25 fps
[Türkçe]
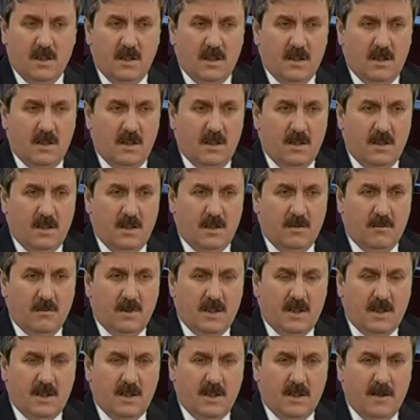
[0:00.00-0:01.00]
e, bir
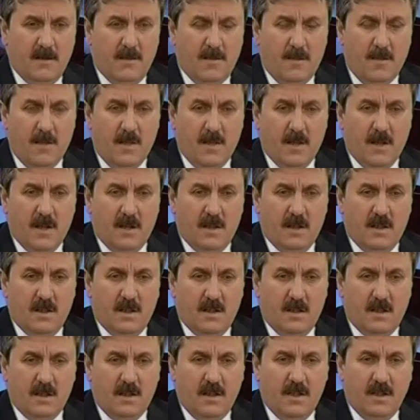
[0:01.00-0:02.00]
kere e,
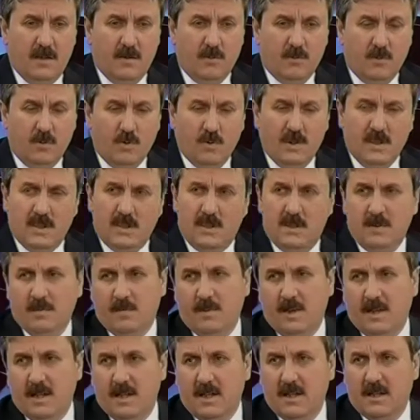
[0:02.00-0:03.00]
yani bu
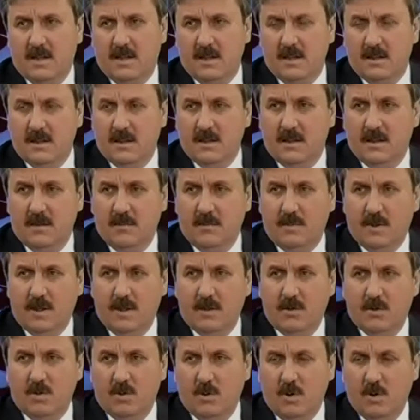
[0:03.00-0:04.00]
istihbaratın
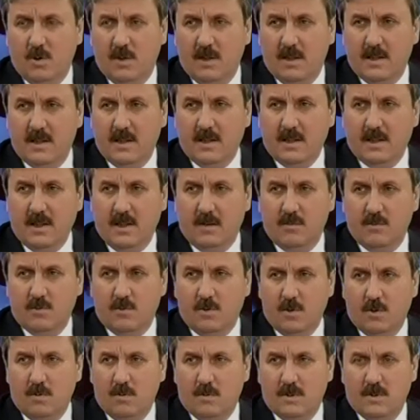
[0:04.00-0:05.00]
predatörlerden gelmiş
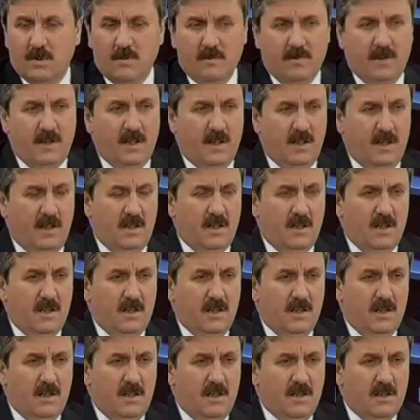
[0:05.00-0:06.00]
olması veya
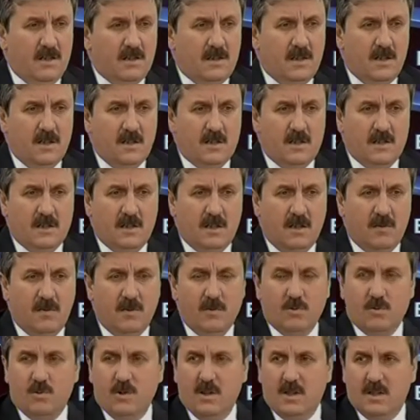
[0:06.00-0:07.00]
insansız hava
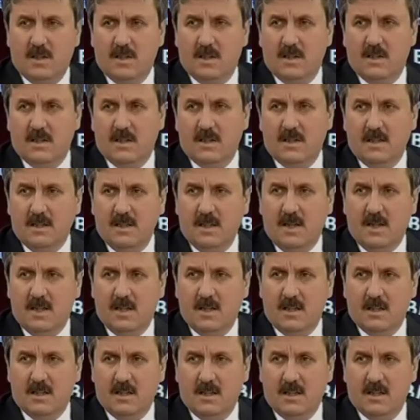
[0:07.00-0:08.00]
uçaklarından,
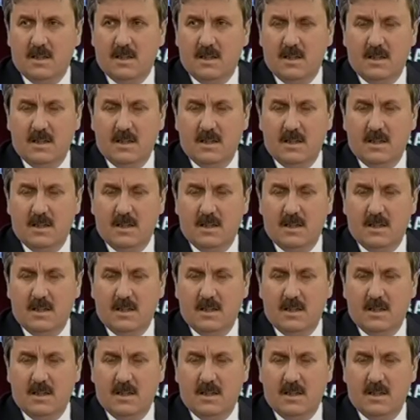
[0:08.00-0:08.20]
İHA'lardan